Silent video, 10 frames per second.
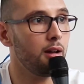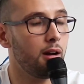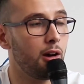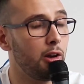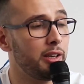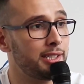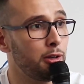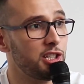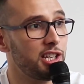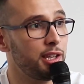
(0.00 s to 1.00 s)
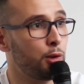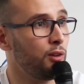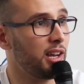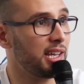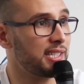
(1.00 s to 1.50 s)
Alors le SE, je l'ai
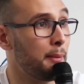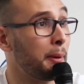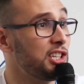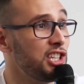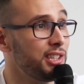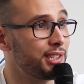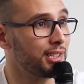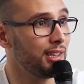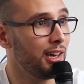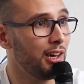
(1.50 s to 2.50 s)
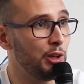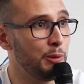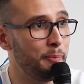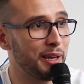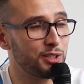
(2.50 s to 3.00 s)
découvert grâce à Brigitte,
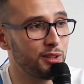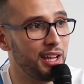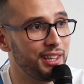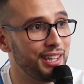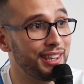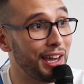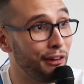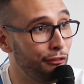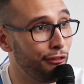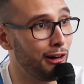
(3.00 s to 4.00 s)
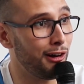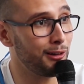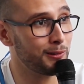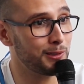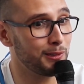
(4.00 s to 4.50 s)
une personnalité très
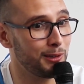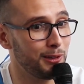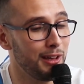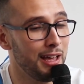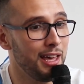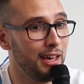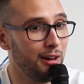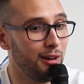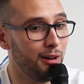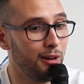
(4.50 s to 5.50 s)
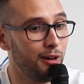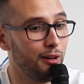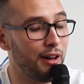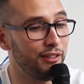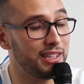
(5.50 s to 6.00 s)
forte, euh,
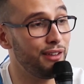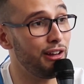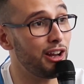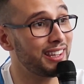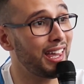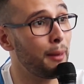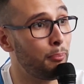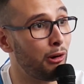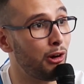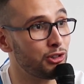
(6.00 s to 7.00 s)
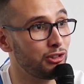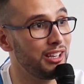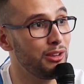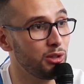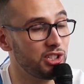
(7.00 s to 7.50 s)
euh, avec des valeurs très proches
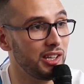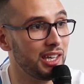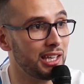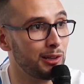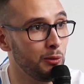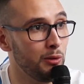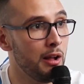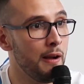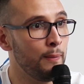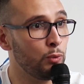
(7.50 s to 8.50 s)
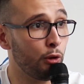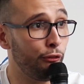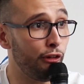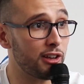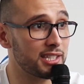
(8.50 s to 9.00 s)
des nôtres chez Decathlon. Donc
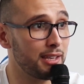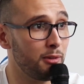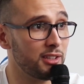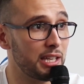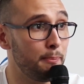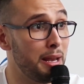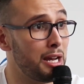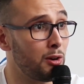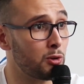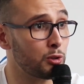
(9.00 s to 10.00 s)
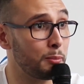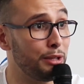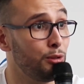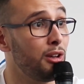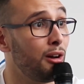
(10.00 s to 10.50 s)
forcément, cette belle rencontre m'a
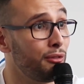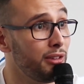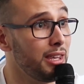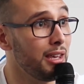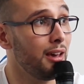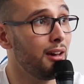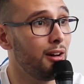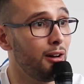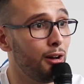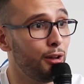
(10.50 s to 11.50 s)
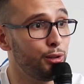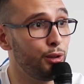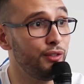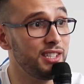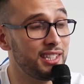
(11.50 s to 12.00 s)
donné envie de
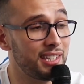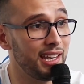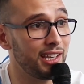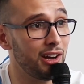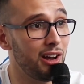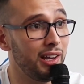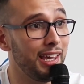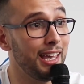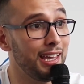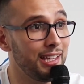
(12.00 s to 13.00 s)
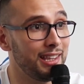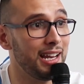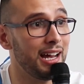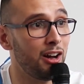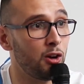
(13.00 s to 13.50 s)
visiter l'école et
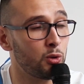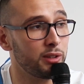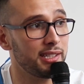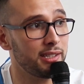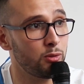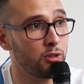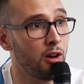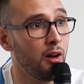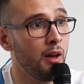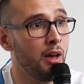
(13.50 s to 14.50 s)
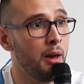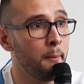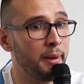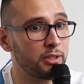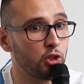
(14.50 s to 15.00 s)
d'aller à la rencontre des étudiants
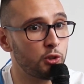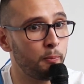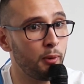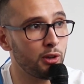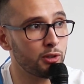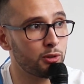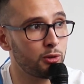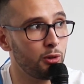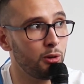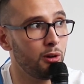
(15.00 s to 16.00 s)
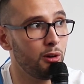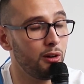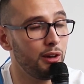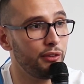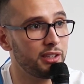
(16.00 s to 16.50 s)
parce que je pense que
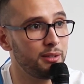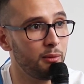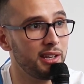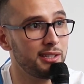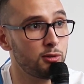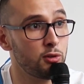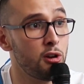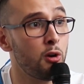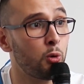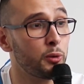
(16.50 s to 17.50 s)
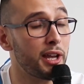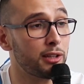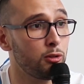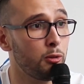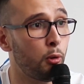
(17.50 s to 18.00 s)
euh, les étudiants en
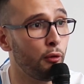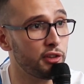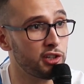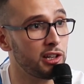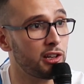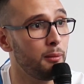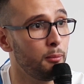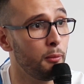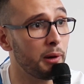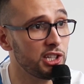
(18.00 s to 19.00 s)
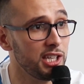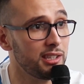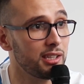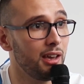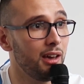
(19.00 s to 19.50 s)
contact de professionnels comme
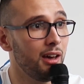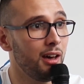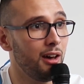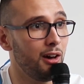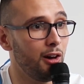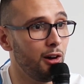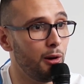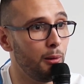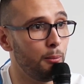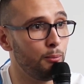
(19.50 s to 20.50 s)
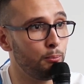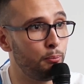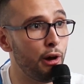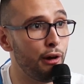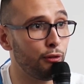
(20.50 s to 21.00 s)
Brigitte euh,
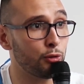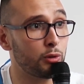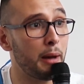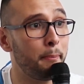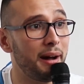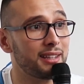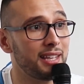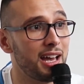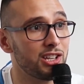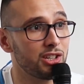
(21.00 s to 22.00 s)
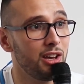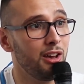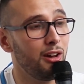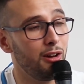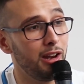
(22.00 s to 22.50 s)
peuvent en tout cas partagent
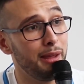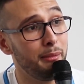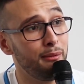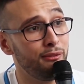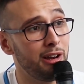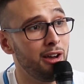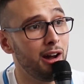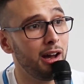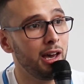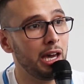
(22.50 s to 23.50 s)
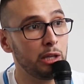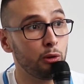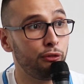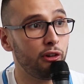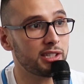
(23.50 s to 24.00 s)
euh, les mêmes valeurs et
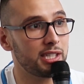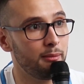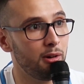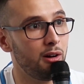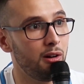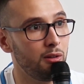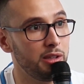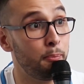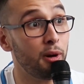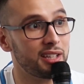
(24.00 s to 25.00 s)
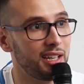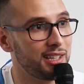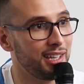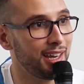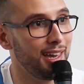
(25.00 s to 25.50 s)
donc forcément on y porte un
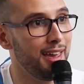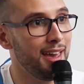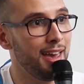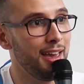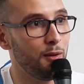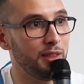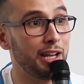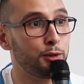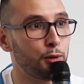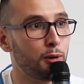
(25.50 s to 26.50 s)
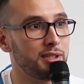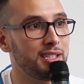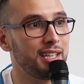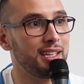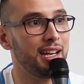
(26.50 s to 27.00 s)
intérêt on a la
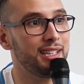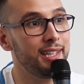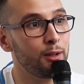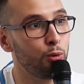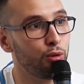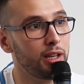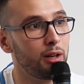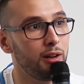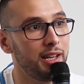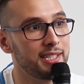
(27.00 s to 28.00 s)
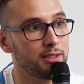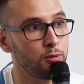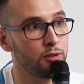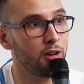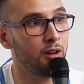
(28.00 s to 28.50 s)
curiosité d'aller découvrir les
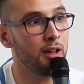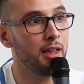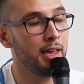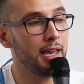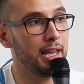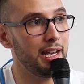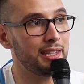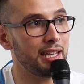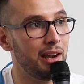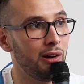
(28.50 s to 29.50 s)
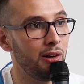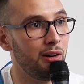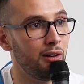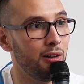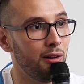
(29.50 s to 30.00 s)
étudiants et les
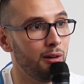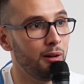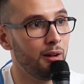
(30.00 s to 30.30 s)
talents